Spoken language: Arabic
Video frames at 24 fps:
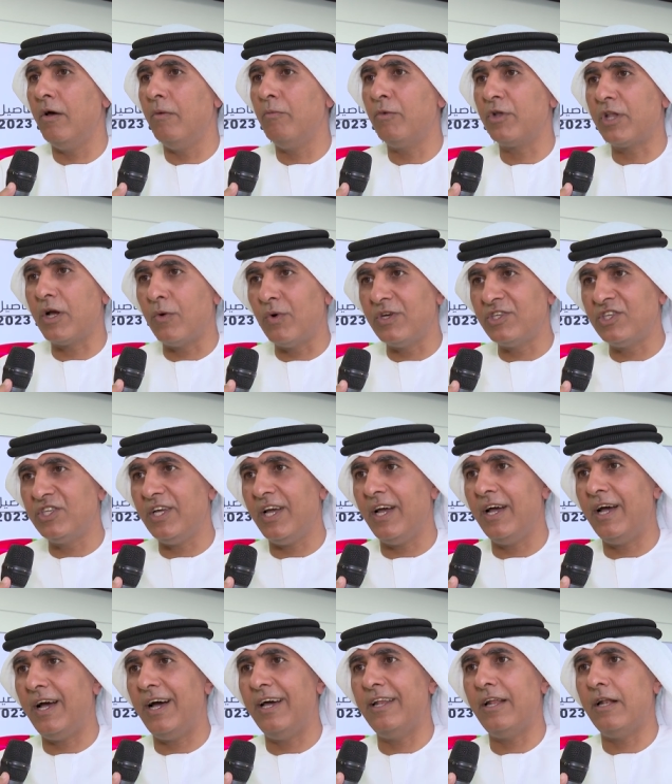
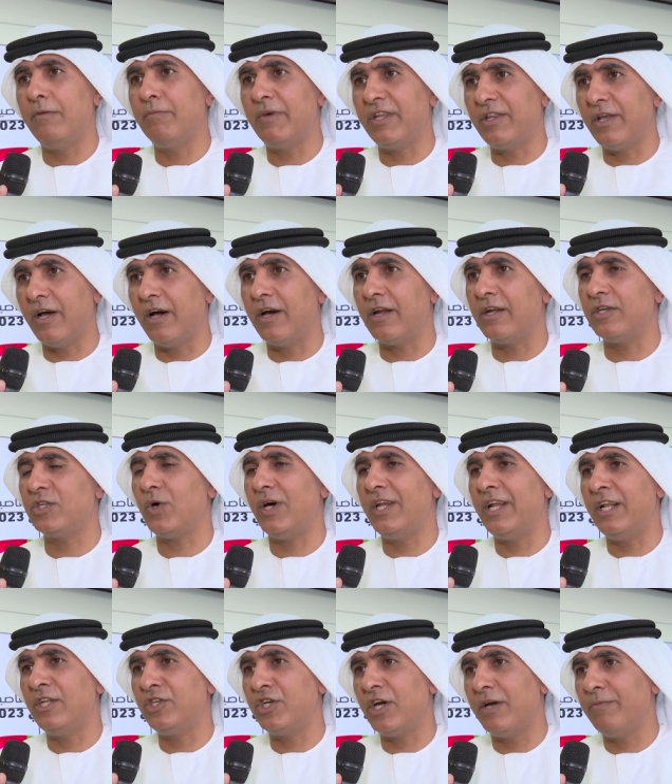متوزعه على المدارس
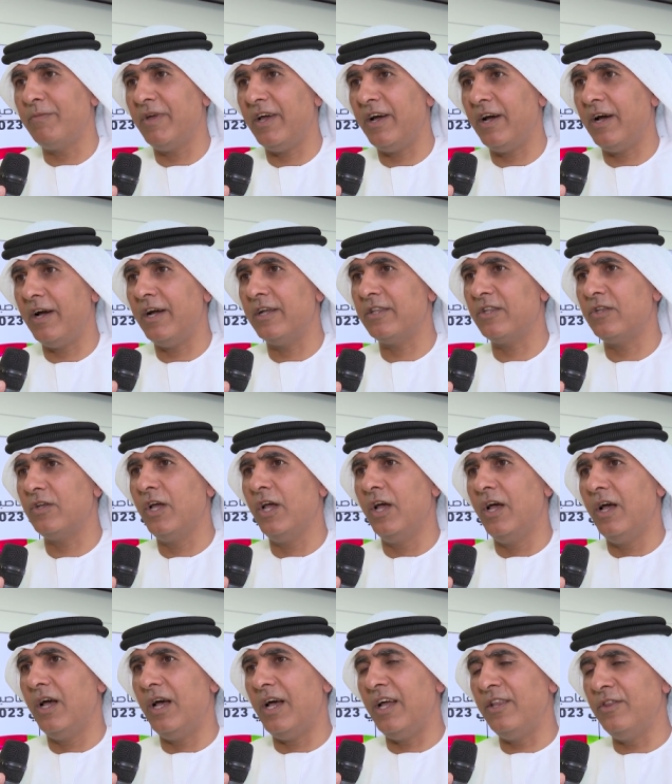وعلى الجامعات،
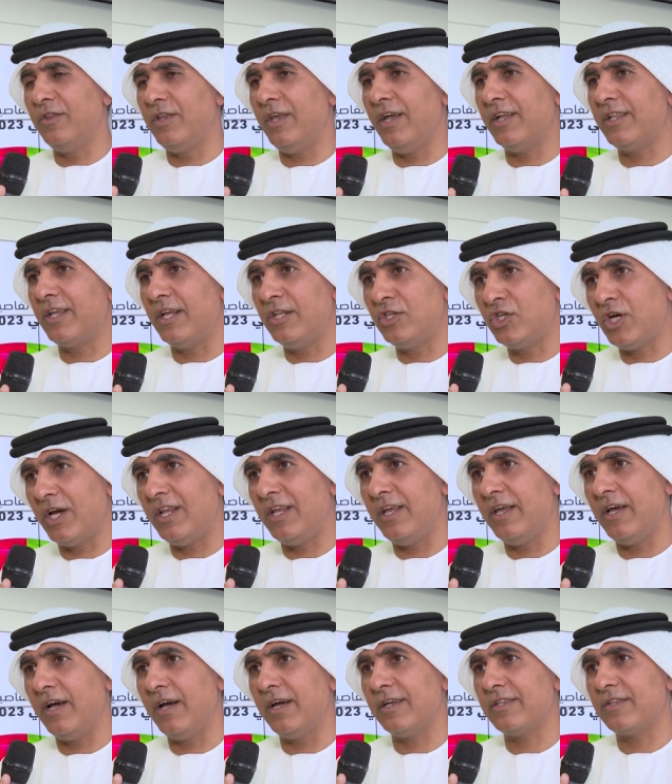انديه
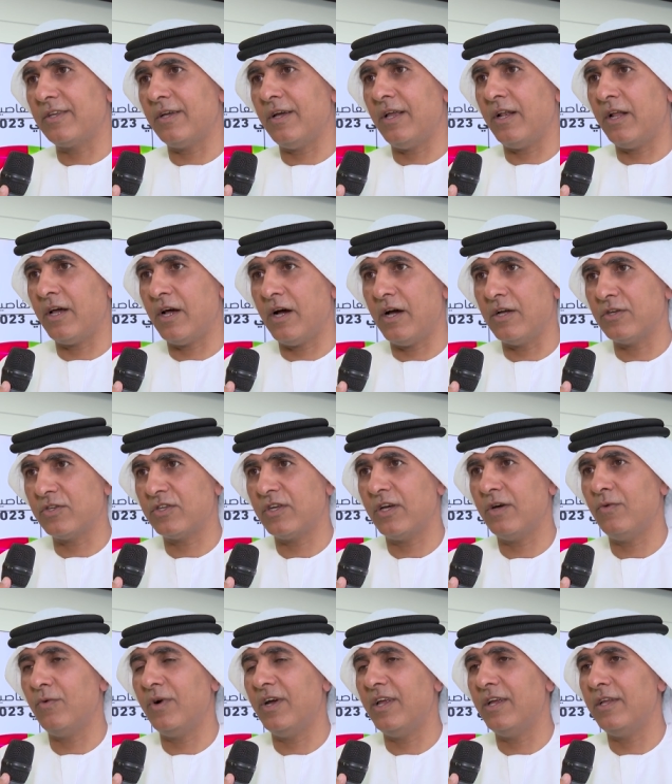الجاليات
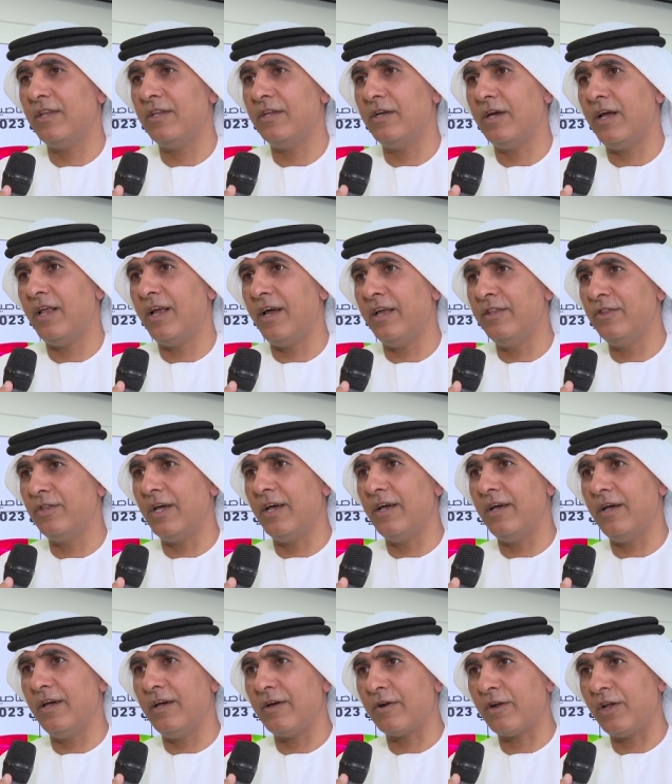الخاصه
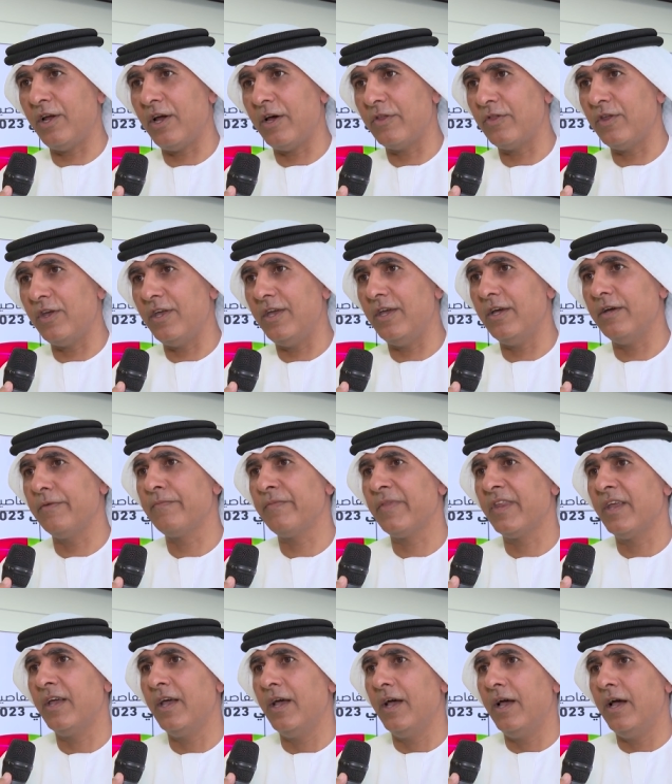والانديه الرياضيه
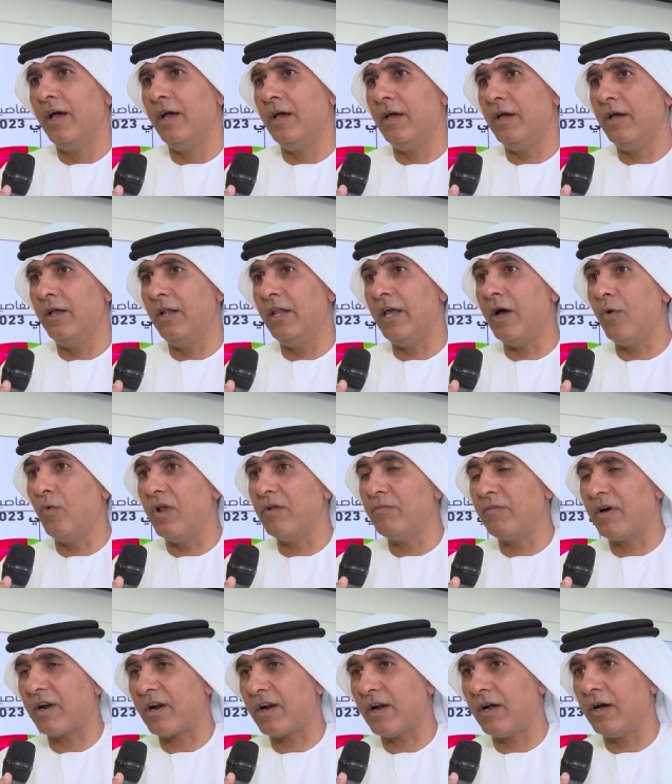آه، لاول
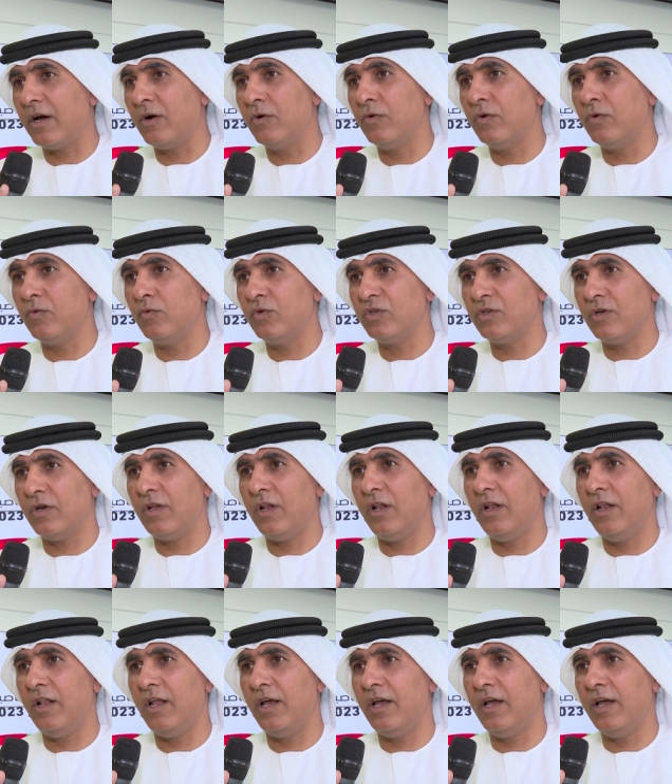مره
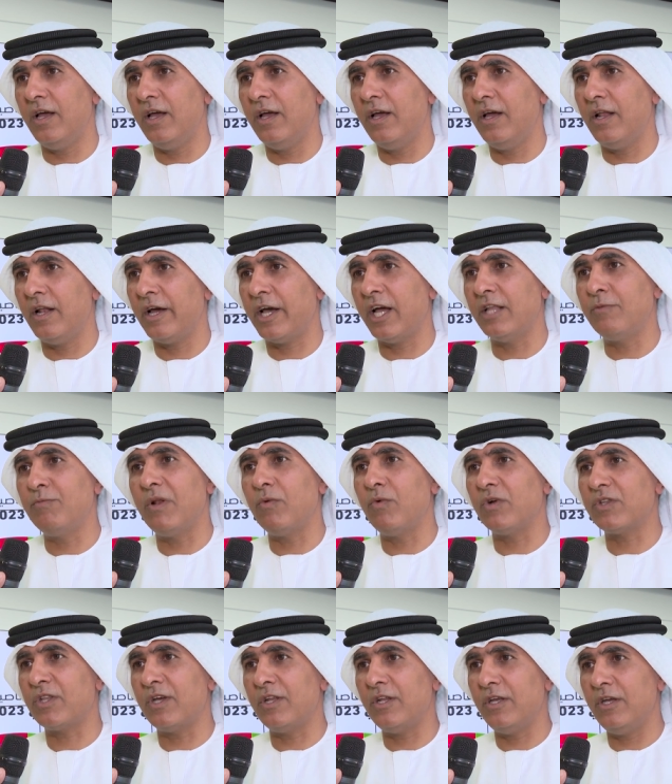الخدمه
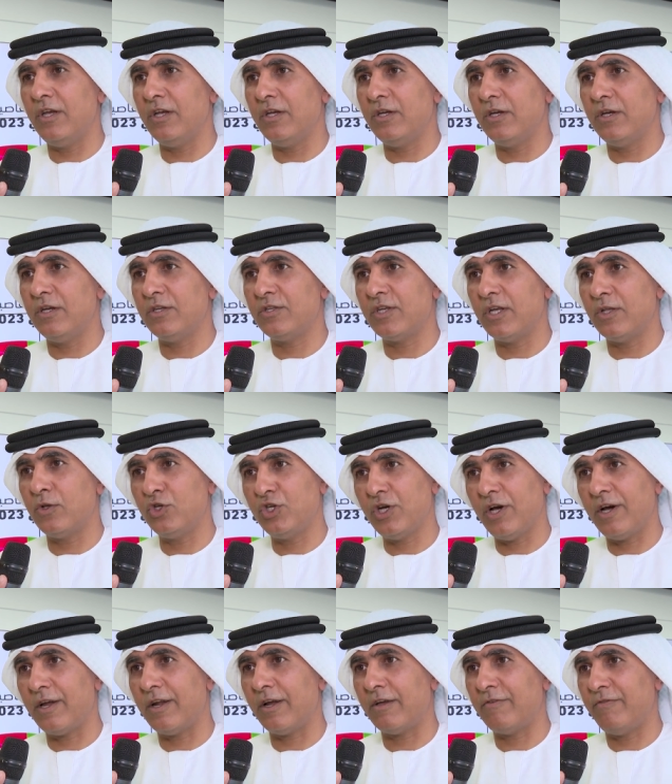الوطنيه
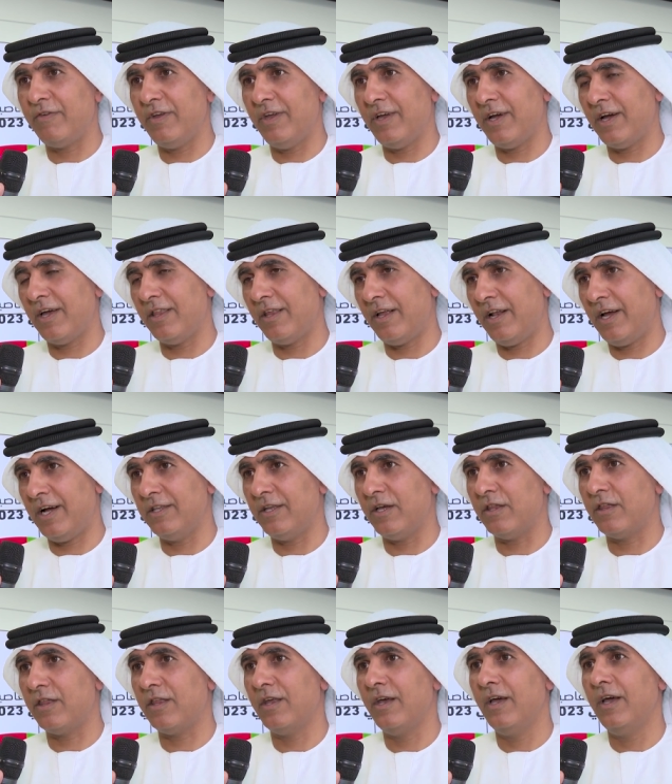ستشارك في هذا
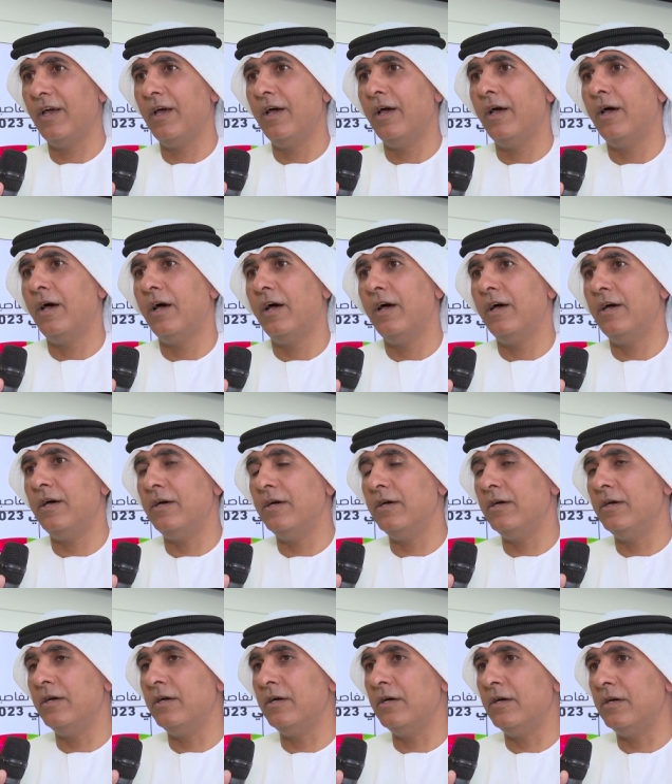الحدث
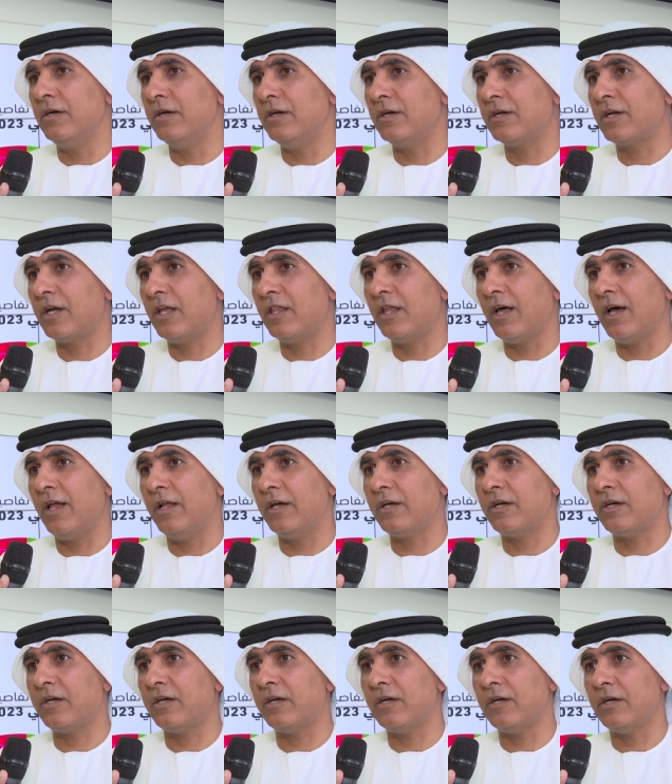آه، كذلك
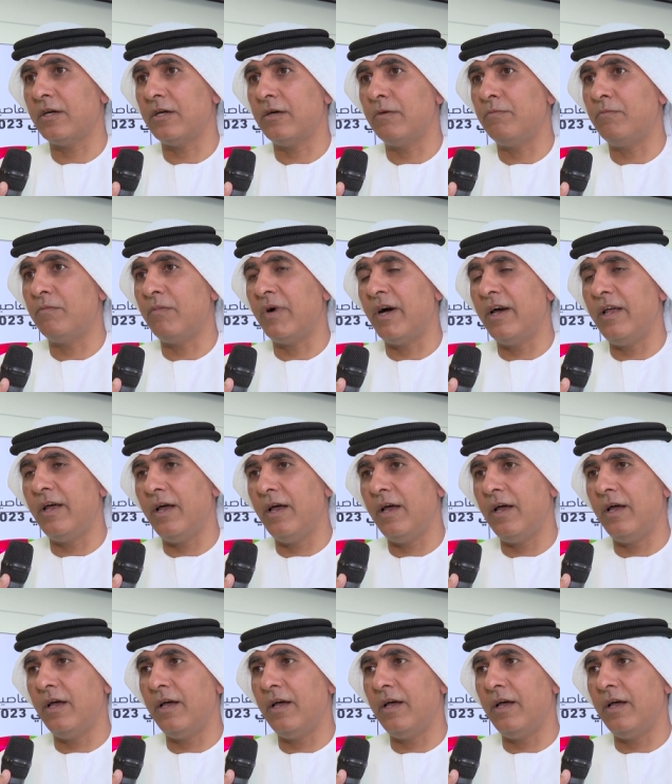آه، ما